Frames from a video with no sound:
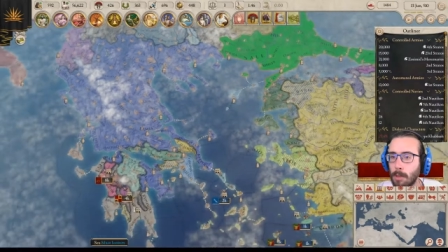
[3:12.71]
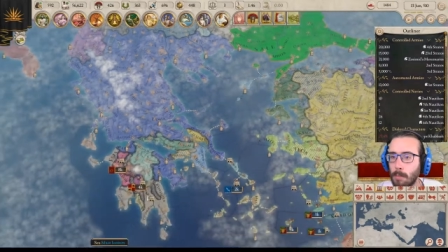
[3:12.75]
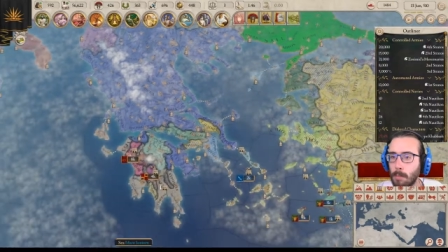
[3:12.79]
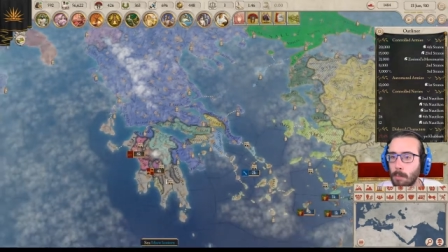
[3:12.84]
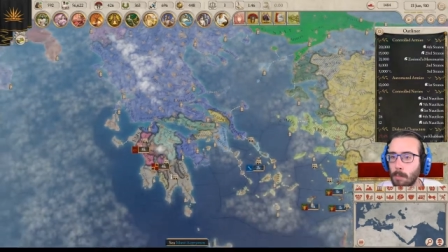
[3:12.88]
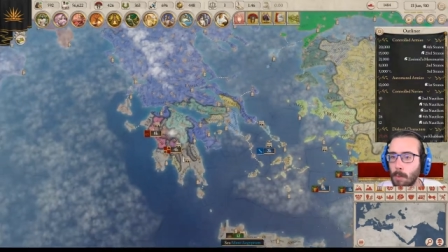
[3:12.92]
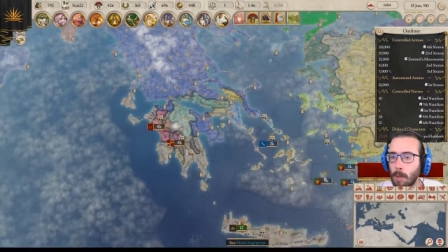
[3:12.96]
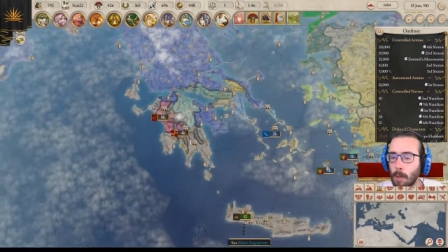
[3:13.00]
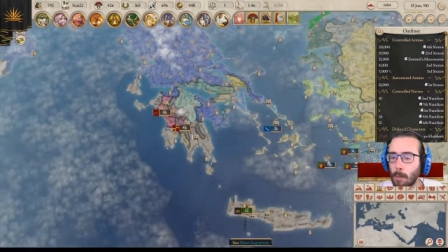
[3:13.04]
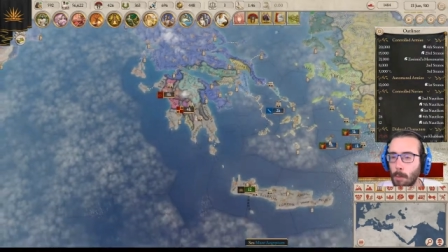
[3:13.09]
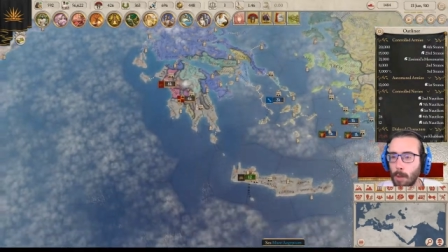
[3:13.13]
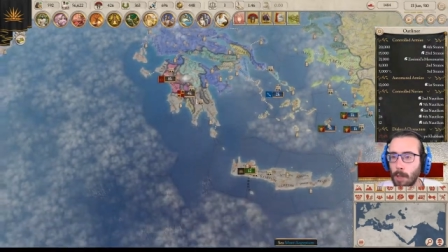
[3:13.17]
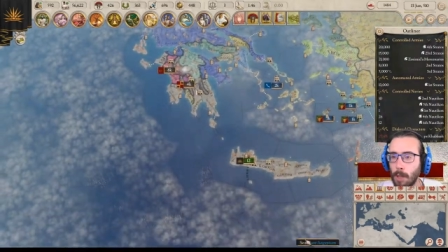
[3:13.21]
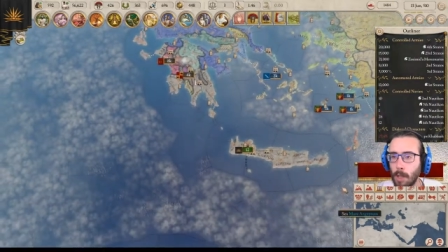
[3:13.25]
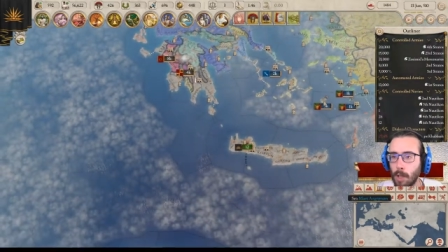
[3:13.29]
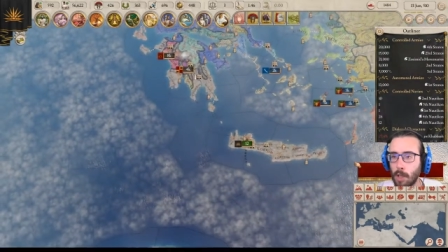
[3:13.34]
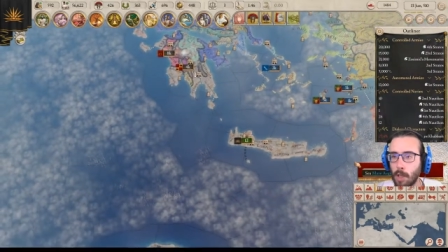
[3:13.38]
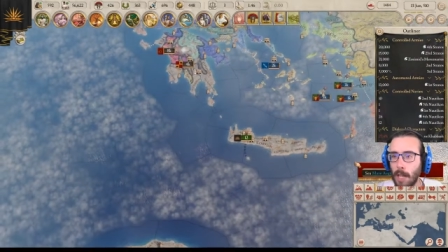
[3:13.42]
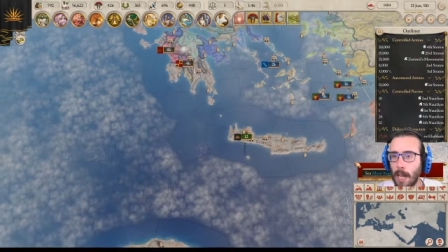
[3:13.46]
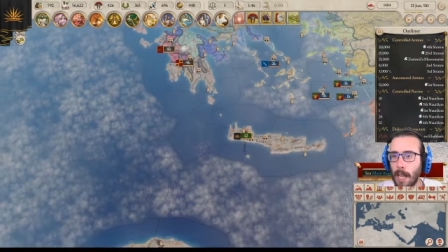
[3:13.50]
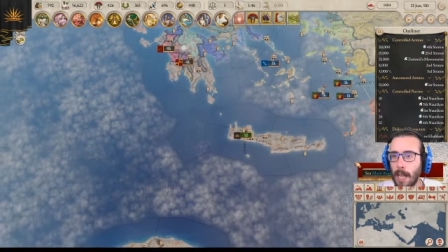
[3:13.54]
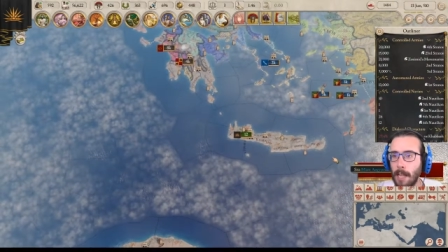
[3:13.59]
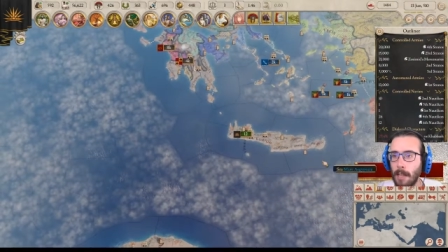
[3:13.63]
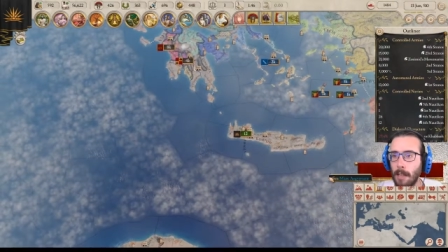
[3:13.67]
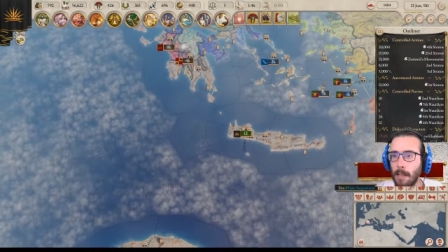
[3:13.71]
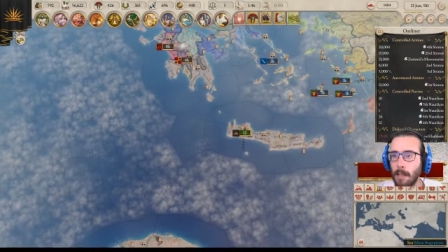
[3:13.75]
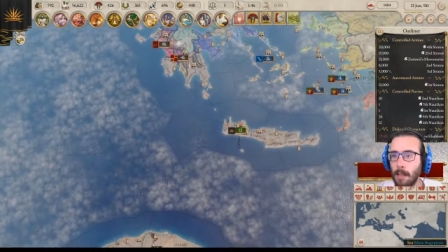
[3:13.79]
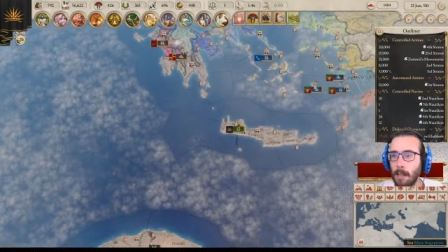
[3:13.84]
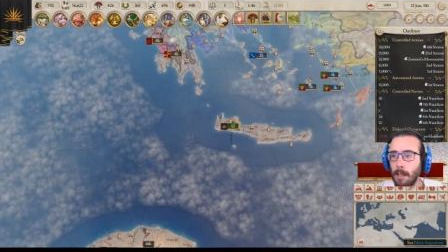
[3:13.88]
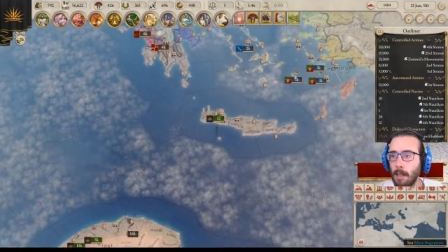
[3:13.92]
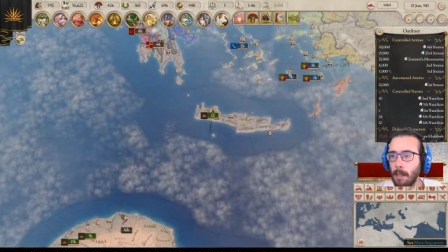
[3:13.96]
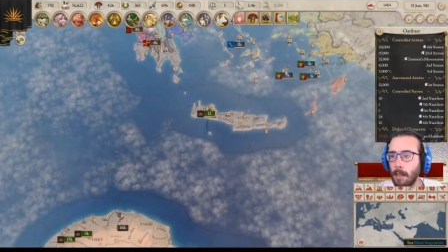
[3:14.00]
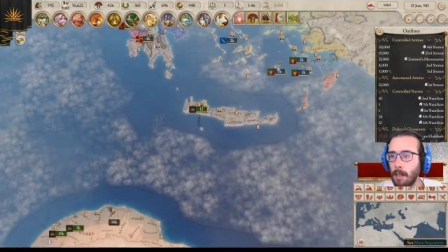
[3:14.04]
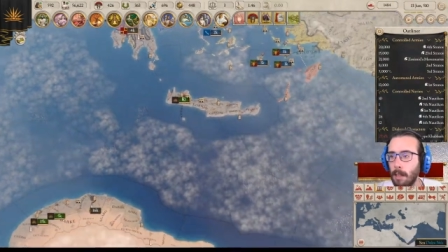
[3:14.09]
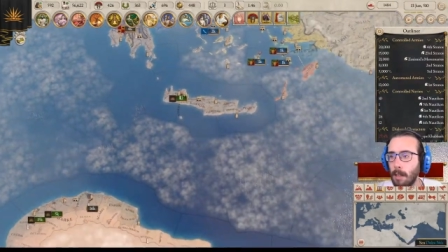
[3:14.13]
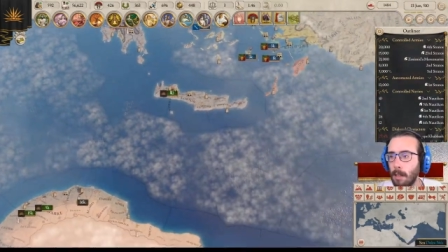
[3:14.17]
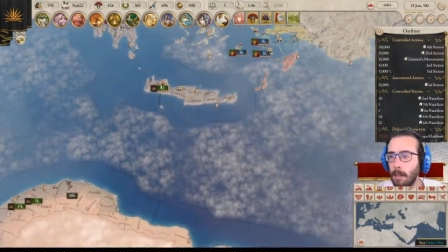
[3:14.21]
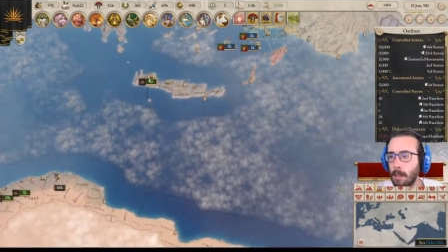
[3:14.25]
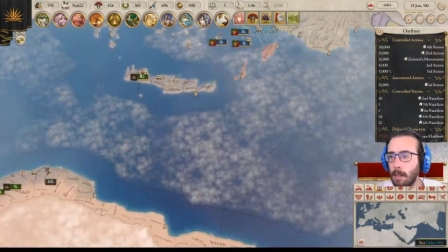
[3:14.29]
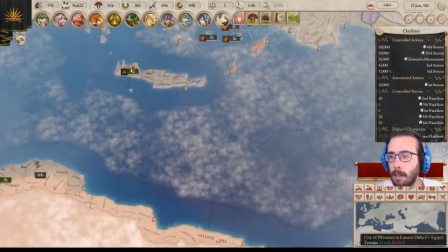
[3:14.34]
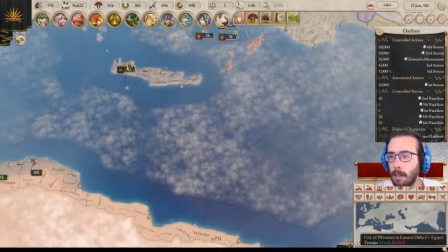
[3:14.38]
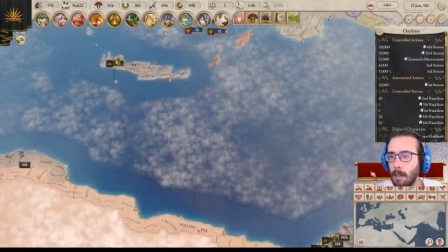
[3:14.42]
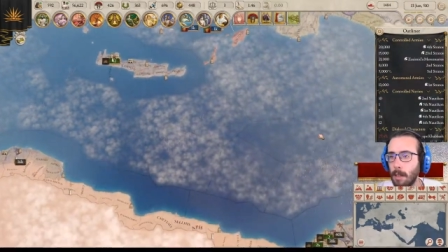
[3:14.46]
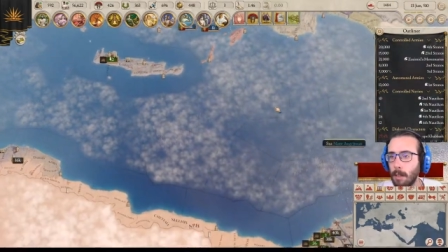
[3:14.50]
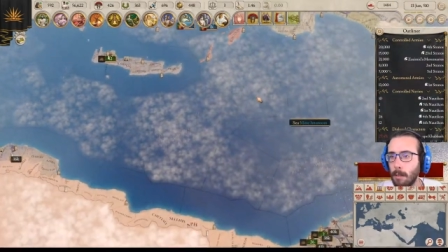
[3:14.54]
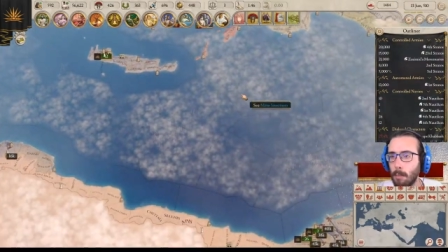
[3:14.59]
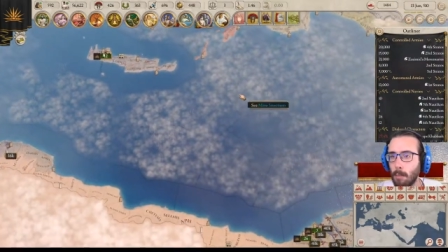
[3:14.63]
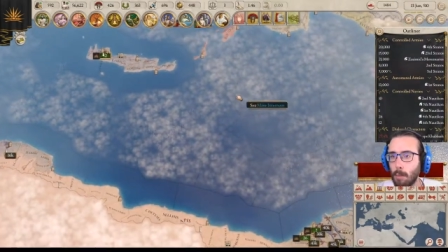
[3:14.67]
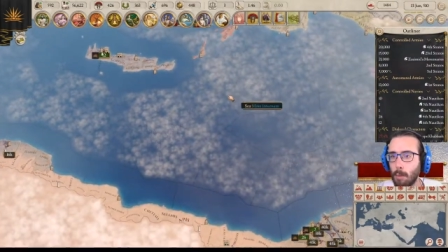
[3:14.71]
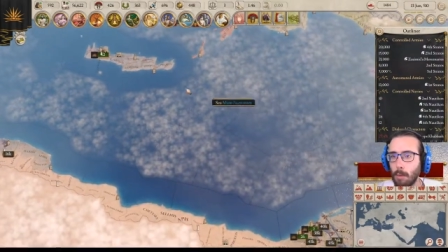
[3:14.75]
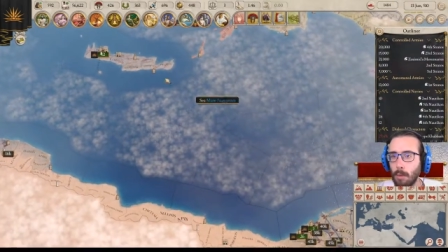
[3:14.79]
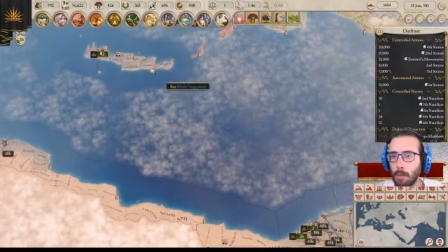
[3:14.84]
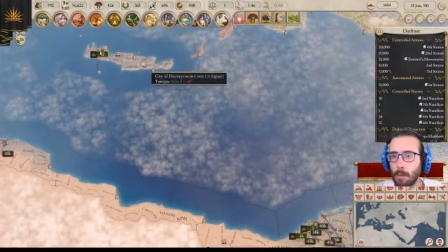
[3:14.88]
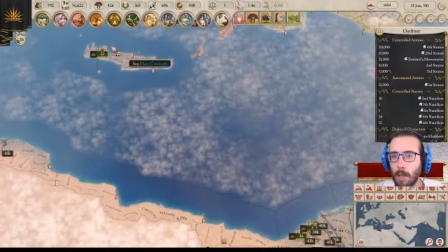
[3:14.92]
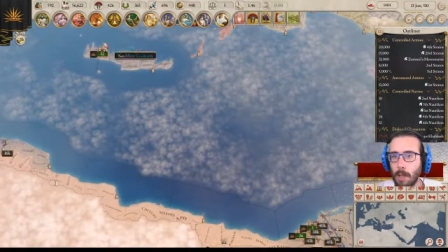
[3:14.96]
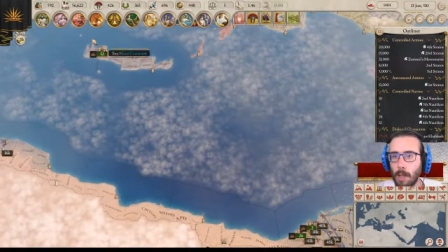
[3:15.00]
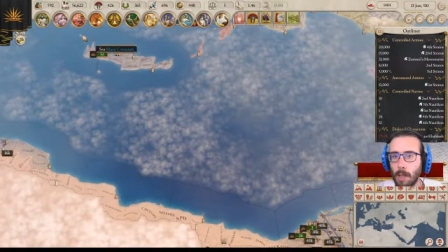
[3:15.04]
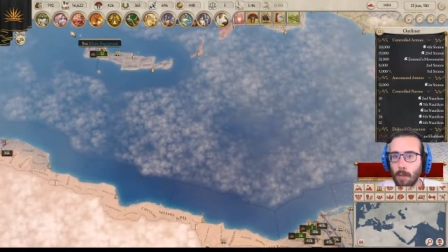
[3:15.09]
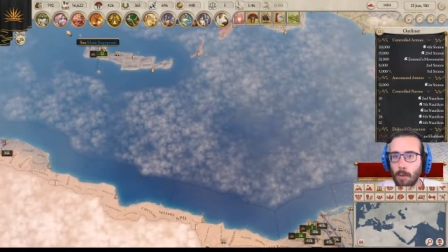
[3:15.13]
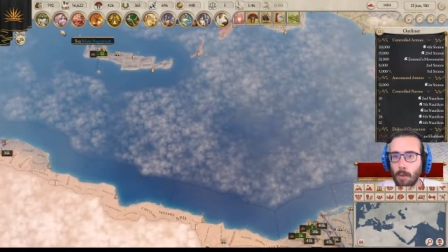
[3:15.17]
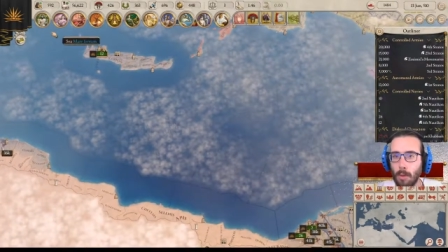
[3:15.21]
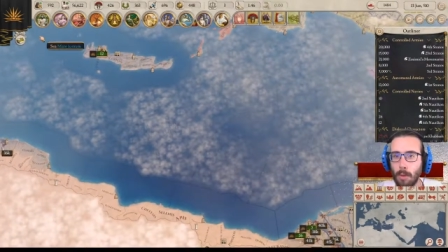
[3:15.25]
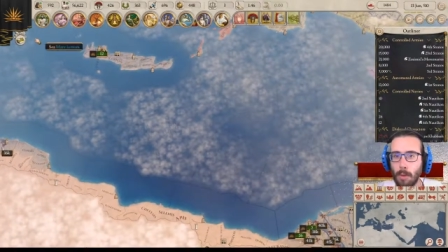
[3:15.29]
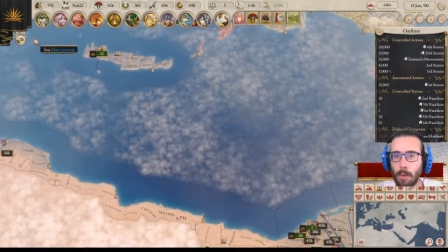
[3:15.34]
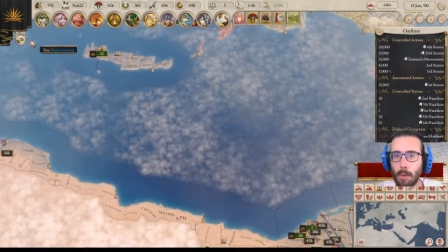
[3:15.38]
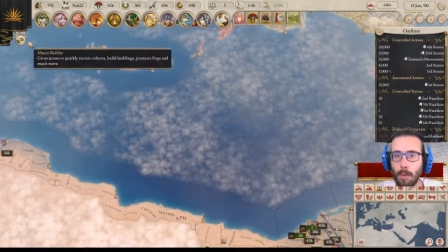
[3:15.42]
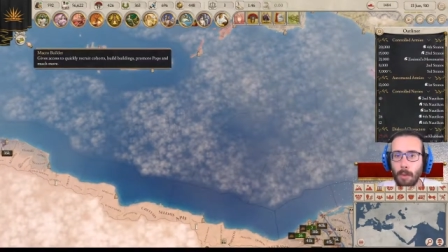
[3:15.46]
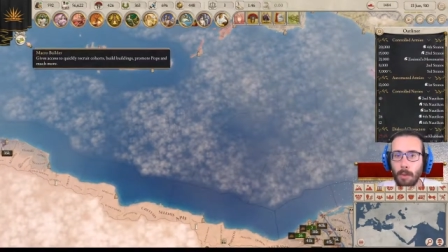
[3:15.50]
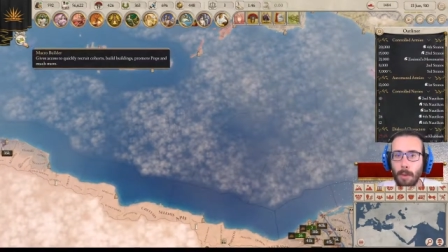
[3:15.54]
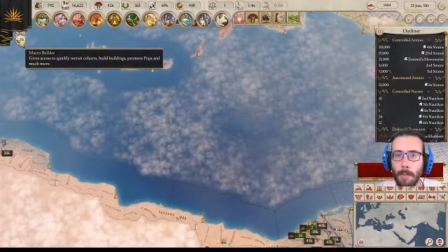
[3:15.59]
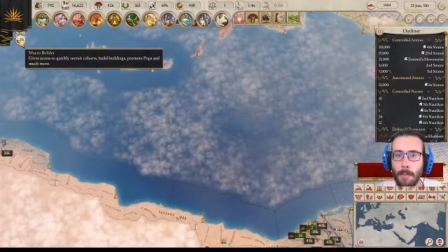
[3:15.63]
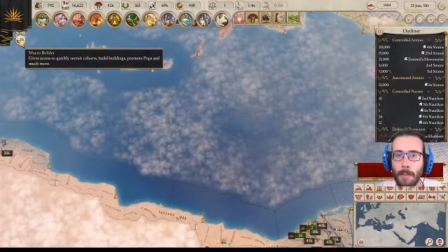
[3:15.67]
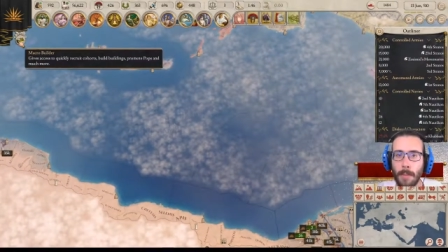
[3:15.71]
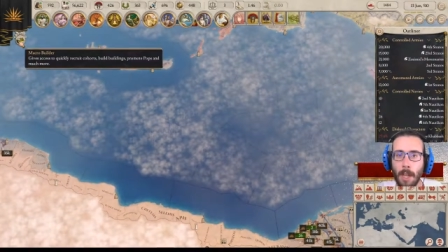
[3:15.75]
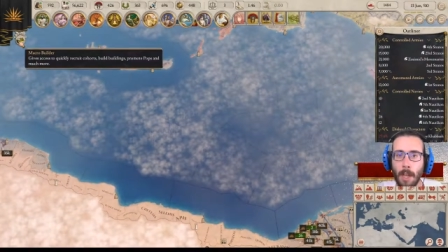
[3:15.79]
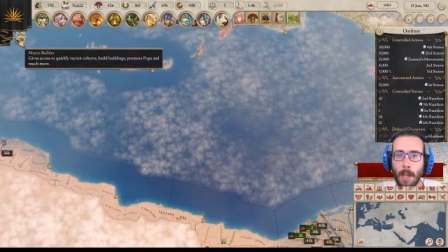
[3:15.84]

una buona scelta di puntare su di lui.